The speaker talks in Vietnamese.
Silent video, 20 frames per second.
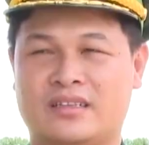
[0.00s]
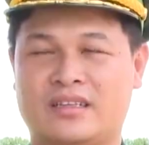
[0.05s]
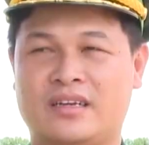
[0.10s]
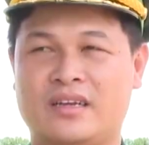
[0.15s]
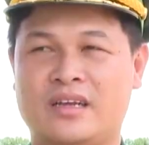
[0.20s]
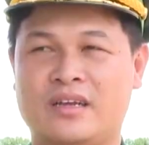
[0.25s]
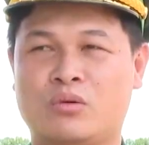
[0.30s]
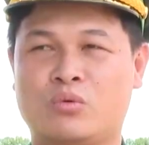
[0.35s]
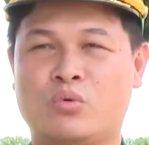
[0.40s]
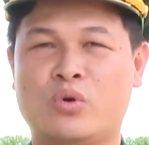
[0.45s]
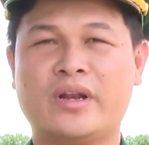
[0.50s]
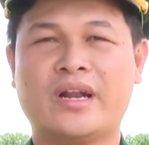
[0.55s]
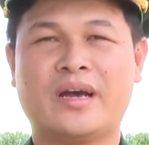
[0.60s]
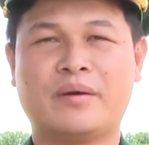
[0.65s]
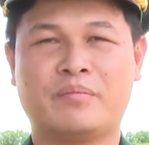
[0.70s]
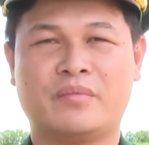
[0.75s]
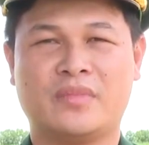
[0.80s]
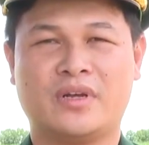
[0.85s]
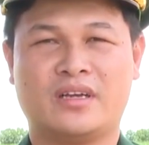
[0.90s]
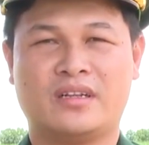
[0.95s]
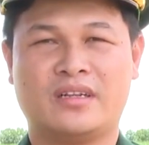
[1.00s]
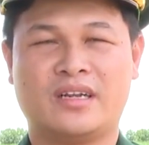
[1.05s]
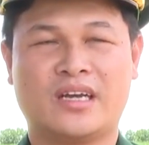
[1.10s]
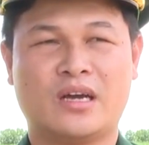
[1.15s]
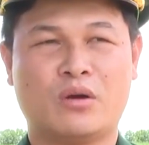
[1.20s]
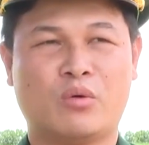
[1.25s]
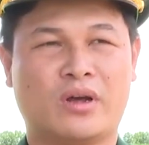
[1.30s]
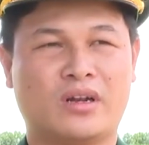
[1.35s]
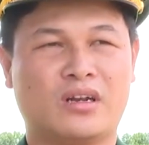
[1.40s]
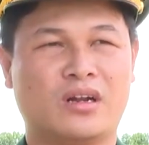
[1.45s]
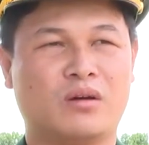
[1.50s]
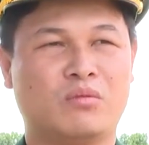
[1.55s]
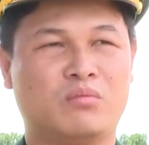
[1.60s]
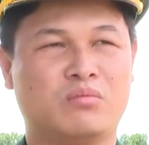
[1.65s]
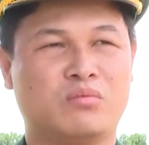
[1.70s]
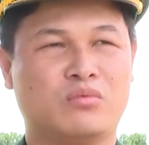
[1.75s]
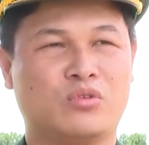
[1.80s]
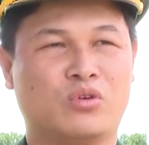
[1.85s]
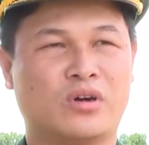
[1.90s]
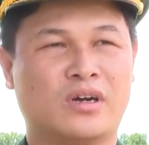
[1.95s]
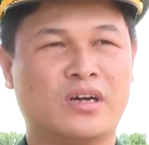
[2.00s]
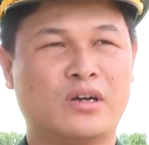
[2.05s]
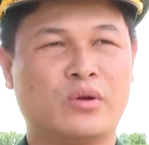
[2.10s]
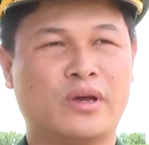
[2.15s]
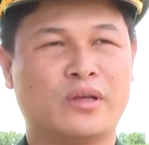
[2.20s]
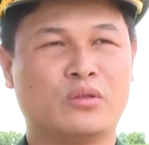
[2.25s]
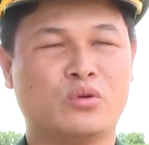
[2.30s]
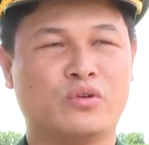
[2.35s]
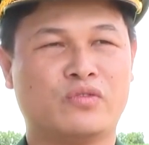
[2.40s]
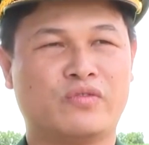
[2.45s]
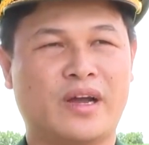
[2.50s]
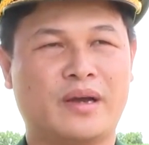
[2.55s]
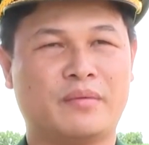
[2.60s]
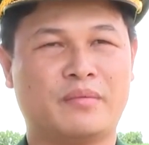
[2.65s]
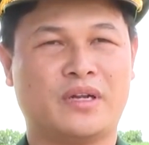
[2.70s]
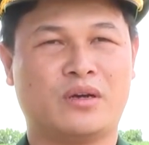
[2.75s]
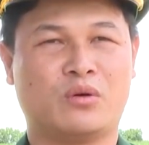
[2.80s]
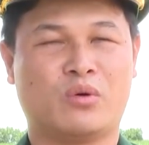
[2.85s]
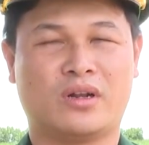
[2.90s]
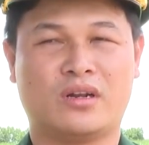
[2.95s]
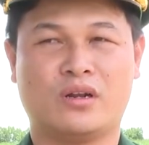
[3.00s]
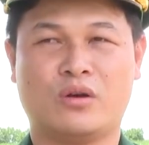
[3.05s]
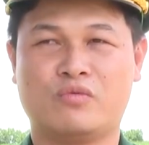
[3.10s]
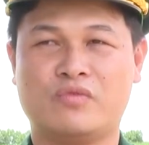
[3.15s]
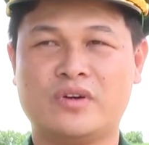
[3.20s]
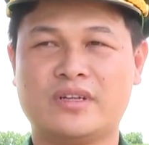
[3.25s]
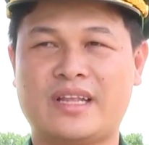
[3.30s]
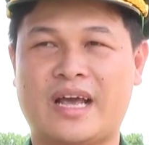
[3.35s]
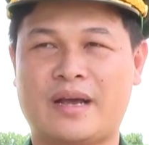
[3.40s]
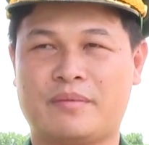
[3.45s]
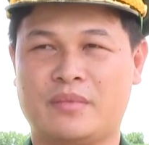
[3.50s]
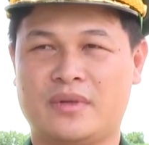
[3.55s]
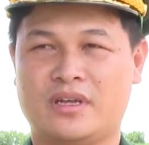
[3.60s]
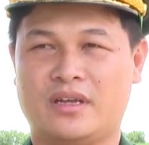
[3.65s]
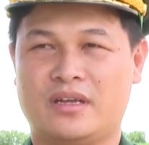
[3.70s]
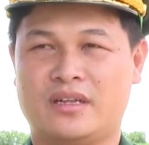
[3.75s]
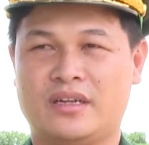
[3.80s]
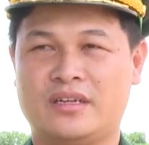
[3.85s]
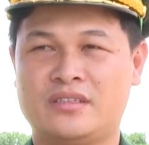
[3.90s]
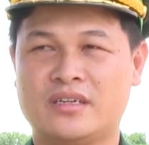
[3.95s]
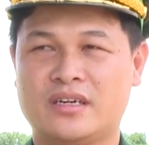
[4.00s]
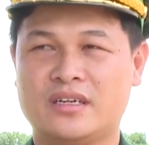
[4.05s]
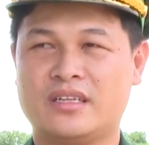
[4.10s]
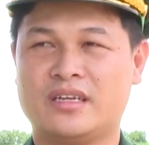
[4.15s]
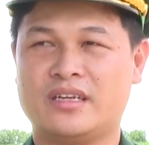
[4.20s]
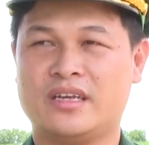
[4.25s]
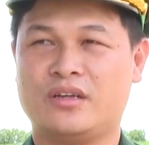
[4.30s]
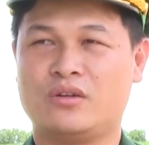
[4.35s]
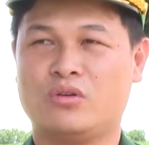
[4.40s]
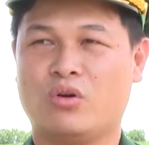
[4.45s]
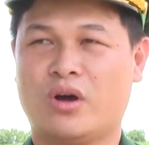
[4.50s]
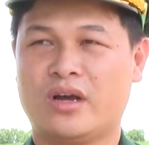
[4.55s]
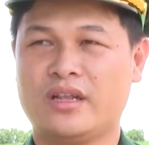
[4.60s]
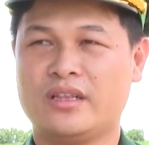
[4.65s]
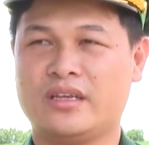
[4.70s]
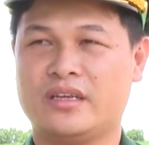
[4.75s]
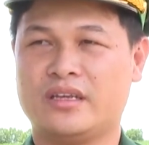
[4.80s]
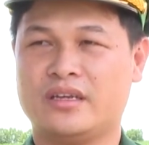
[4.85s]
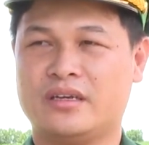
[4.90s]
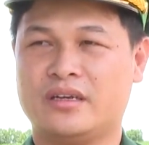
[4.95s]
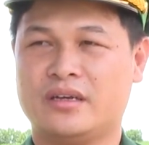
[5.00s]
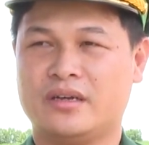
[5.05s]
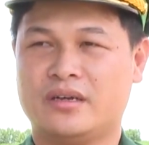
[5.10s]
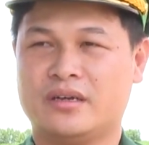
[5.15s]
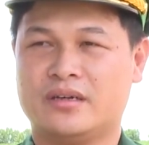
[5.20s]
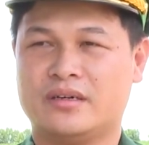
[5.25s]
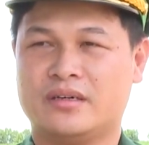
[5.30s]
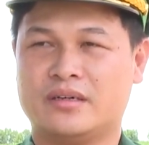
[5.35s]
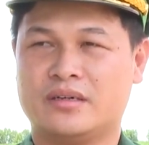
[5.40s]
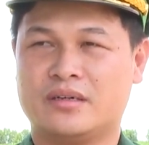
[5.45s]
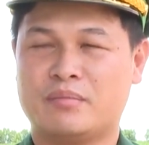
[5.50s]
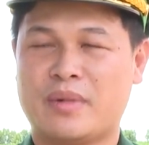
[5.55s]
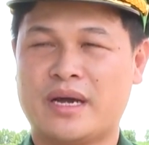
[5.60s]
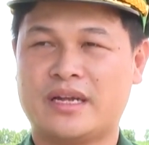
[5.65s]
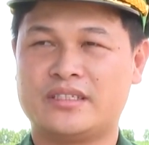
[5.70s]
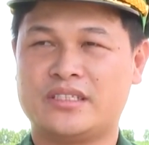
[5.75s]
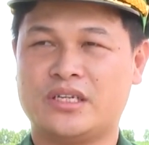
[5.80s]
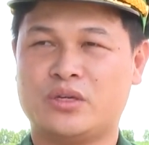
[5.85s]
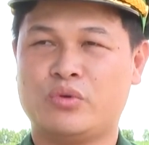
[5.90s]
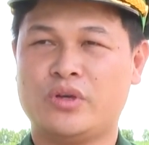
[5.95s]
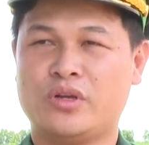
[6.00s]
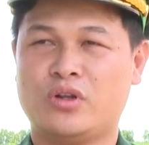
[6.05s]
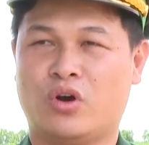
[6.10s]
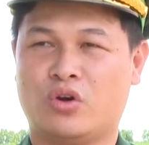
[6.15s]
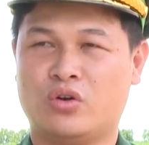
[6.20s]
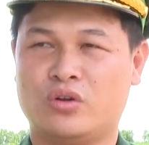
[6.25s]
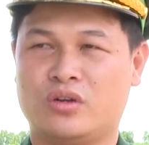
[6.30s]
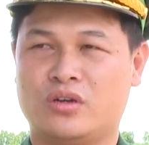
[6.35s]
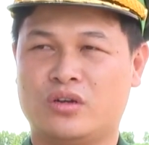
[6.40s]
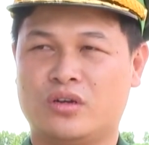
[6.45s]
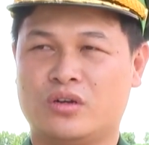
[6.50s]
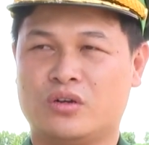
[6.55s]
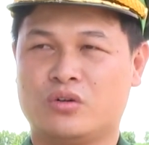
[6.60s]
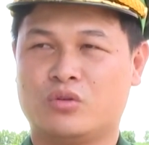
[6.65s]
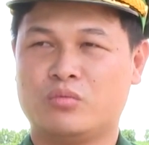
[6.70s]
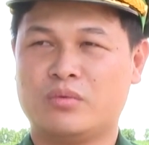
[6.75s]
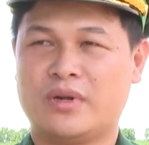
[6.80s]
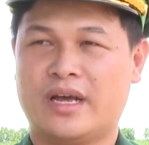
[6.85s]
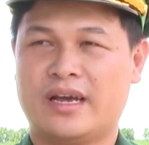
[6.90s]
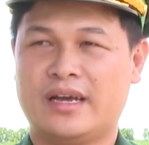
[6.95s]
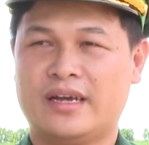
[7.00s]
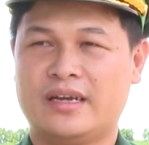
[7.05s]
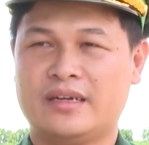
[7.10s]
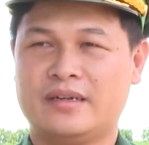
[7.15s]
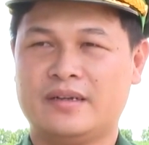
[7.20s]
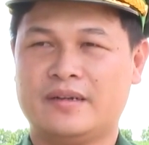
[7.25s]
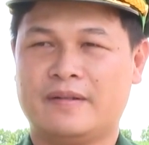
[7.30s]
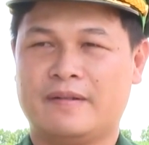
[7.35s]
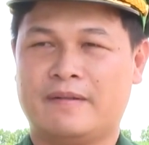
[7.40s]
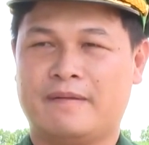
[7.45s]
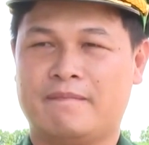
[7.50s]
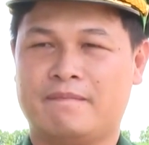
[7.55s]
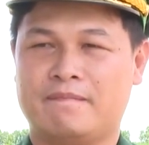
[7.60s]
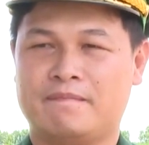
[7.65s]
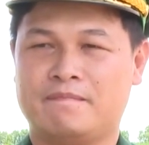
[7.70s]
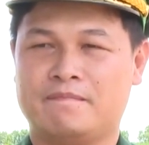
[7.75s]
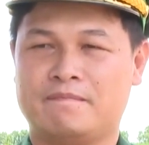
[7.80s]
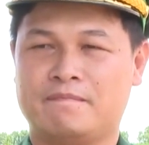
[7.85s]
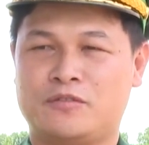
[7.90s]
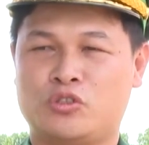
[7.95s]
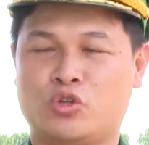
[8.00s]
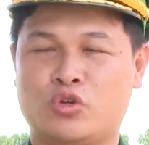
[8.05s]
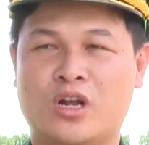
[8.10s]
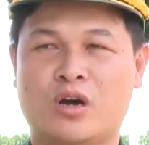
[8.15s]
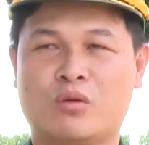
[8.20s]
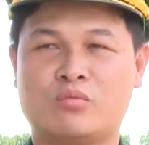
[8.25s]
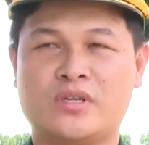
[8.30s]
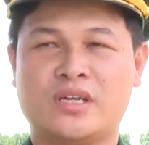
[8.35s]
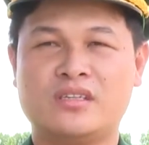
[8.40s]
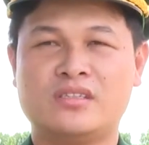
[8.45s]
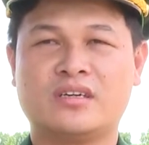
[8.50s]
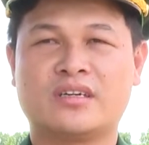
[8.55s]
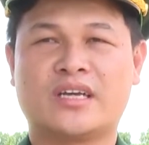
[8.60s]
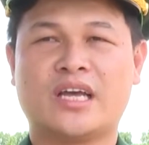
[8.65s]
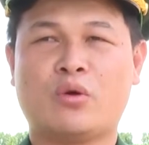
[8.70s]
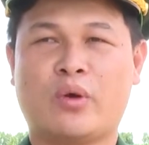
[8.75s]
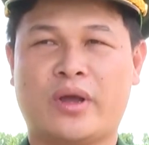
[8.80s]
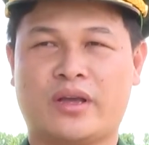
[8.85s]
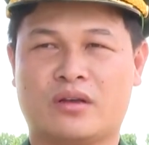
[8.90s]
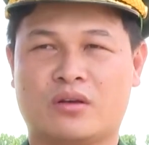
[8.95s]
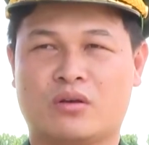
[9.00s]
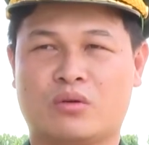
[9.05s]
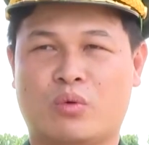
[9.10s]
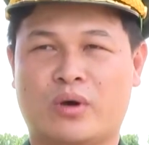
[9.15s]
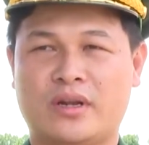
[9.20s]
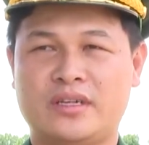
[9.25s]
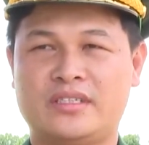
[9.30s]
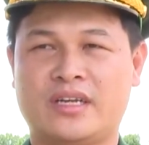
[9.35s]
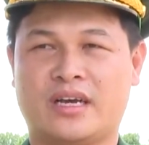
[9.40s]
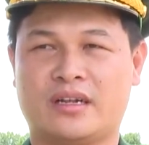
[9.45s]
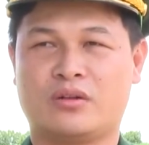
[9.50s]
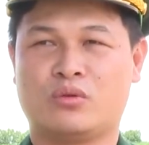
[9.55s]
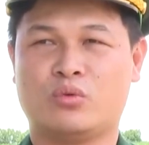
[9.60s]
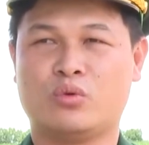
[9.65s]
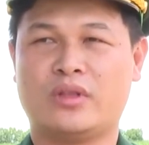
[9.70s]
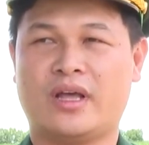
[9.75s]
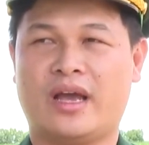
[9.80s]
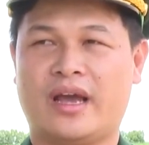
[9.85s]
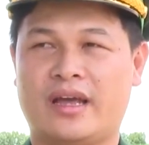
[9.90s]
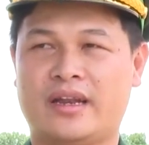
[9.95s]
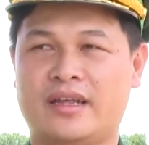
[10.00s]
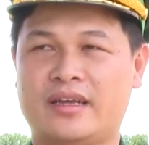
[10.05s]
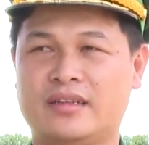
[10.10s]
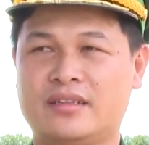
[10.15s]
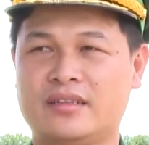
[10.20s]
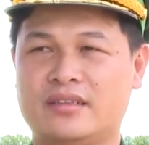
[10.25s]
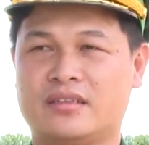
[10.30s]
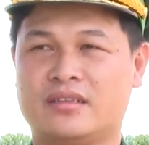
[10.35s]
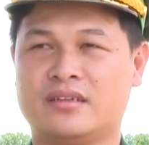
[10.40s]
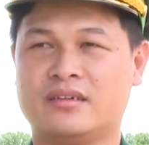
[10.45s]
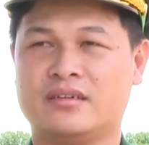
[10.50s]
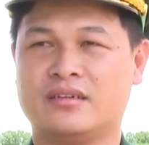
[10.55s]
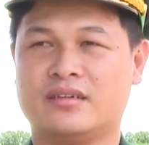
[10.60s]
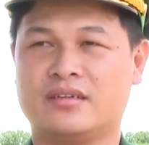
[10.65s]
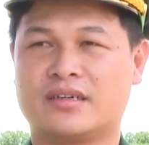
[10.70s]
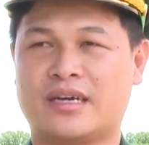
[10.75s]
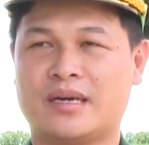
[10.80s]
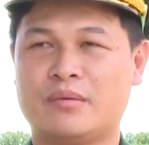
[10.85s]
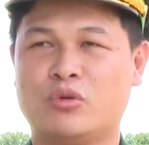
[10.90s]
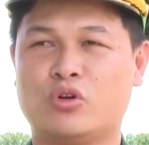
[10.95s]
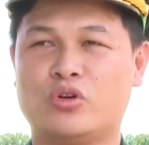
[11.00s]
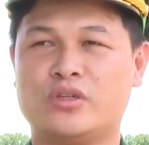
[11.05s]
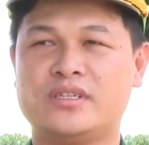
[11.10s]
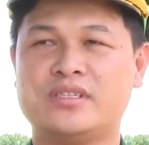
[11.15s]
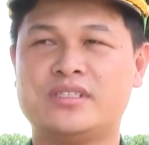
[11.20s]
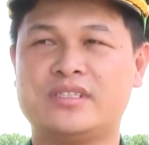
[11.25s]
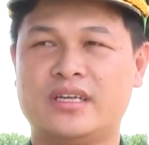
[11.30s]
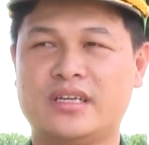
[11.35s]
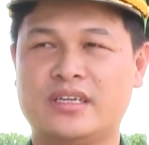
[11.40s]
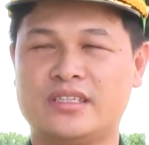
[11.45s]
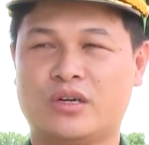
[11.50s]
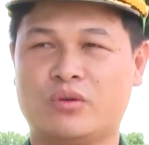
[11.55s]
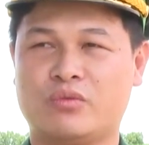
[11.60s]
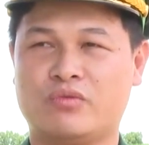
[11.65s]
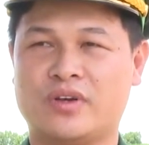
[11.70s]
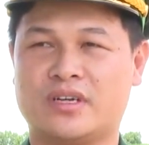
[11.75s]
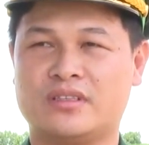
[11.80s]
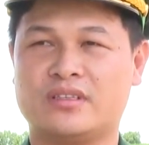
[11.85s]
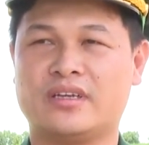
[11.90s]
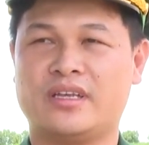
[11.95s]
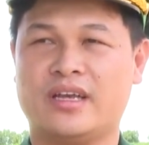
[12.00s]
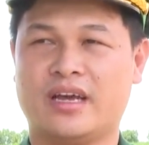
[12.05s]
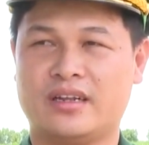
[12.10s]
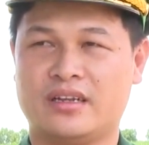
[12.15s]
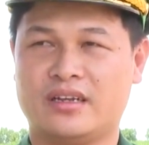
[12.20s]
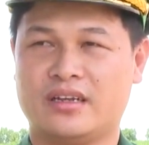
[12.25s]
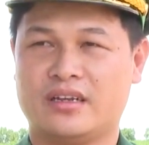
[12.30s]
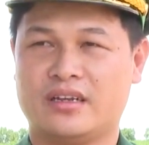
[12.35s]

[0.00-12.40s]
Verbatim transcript: Tình hình cuối năm nên các hoạt động của các loại tội phạm là hoạt động phức tạp. Nhưng trước cái tình hình đó thì uh, ban chỉ huy đồn cũng đã um, chủ động xây dựng kế hoạch quán triệt cụ thể đến từng cán bộ chiến sĩ trong việc thực hiện,